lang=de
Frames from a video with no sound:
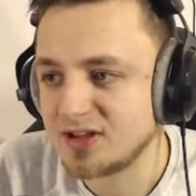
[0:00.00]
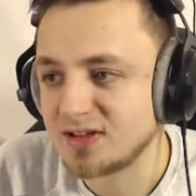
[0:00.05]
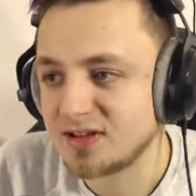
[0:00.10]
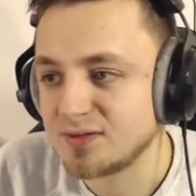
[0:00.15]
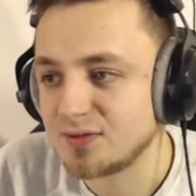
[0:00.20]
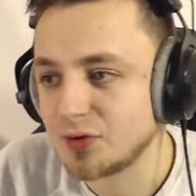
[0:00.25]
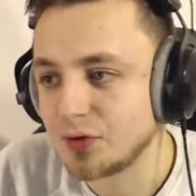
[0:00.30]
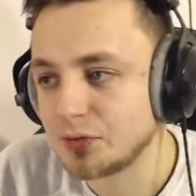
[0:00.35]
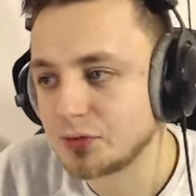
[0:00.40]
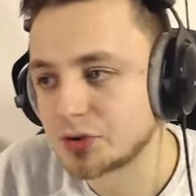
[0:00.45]
diese
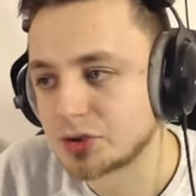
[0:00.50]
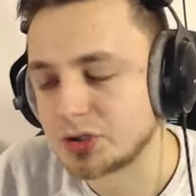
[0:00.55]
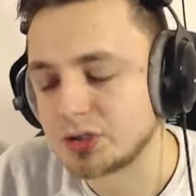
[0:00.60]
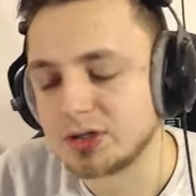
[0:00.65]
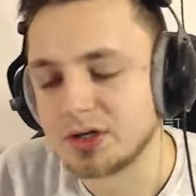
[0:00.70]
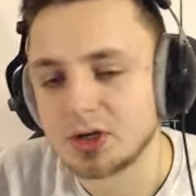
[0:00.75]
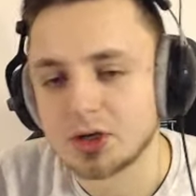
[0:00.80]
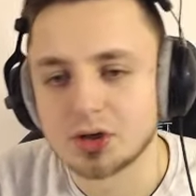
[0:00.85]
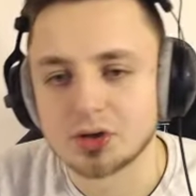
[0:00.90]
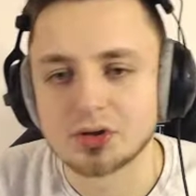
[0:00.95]

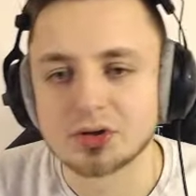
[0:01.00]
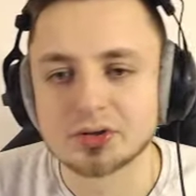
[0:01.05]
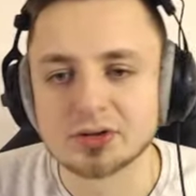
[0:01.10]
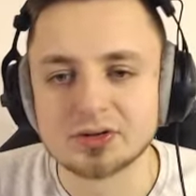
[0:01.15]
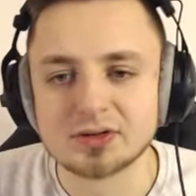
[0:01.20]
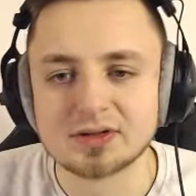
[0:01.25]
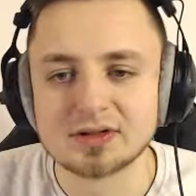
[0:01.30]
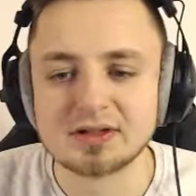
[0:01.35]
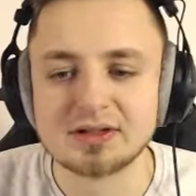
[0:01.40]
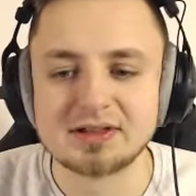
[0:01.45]
Evolution.
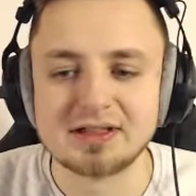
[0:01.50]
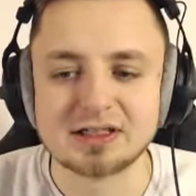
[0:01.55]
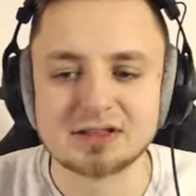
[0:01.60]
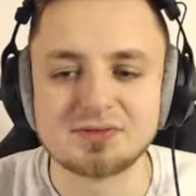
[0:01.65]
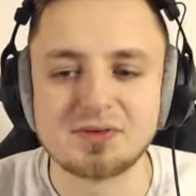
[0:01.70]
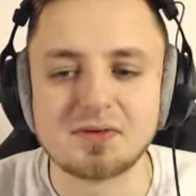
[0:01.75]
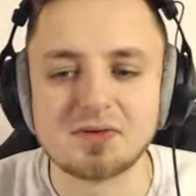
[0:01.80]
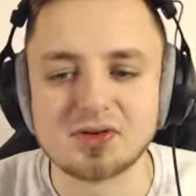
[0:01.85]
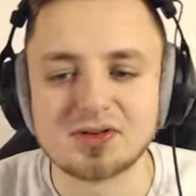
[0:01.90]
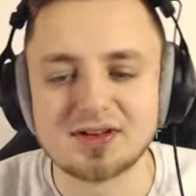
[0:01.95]
Und äh,
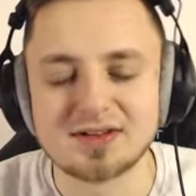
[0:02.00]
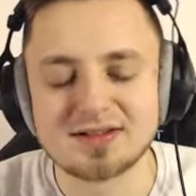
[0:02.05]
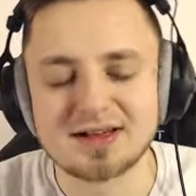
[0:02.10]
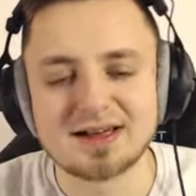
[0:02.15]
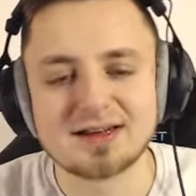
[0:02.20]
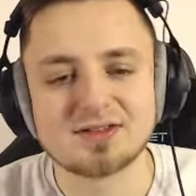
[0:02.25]
das werden wir uns jetzt